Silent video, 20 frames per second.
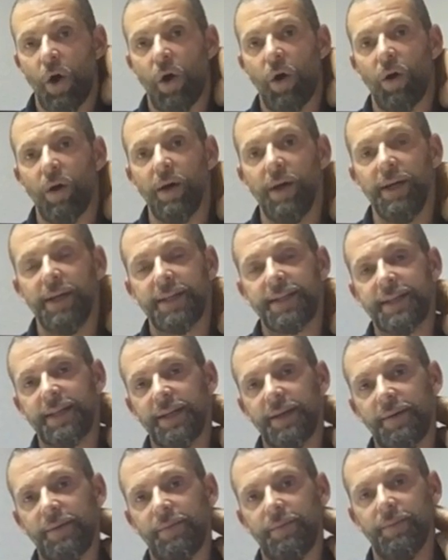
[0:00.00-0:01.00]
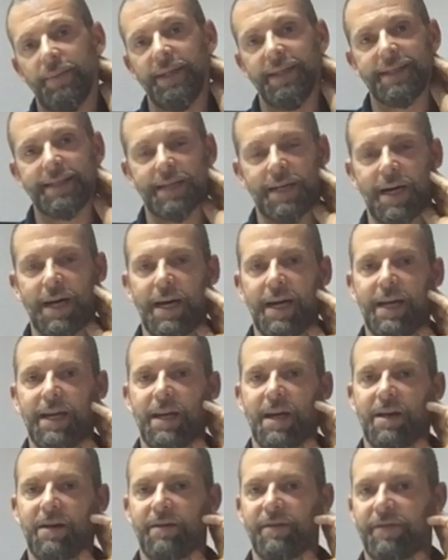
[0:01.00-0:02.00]
Heute mit
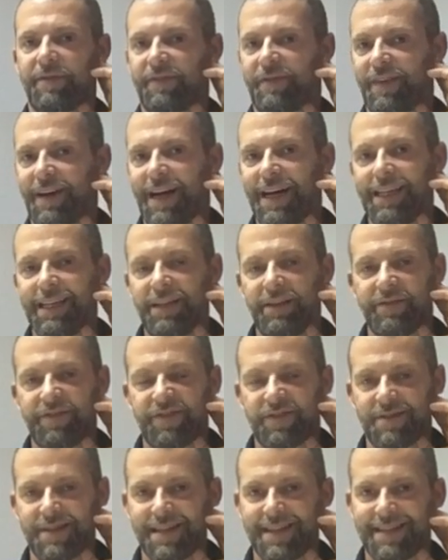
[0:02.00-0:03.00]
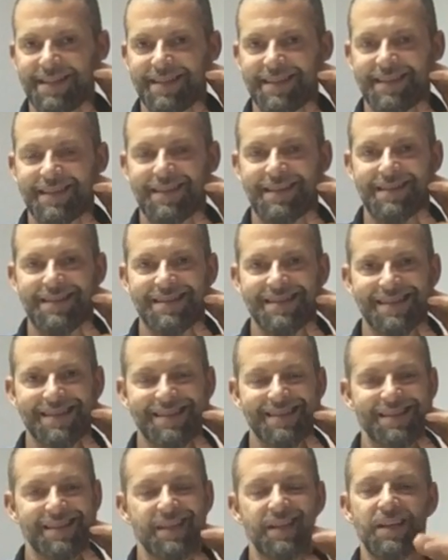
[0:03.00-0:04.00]
einer
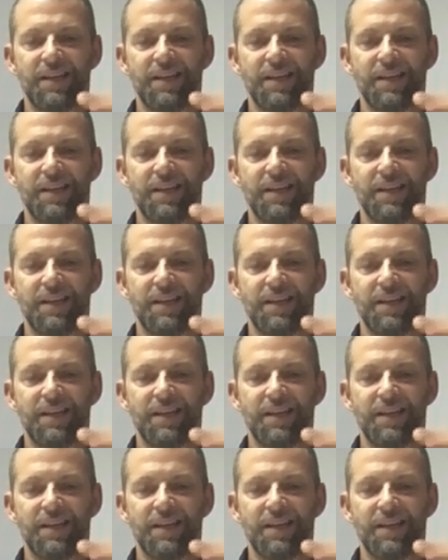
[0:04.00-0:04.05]
Warnvorhersage.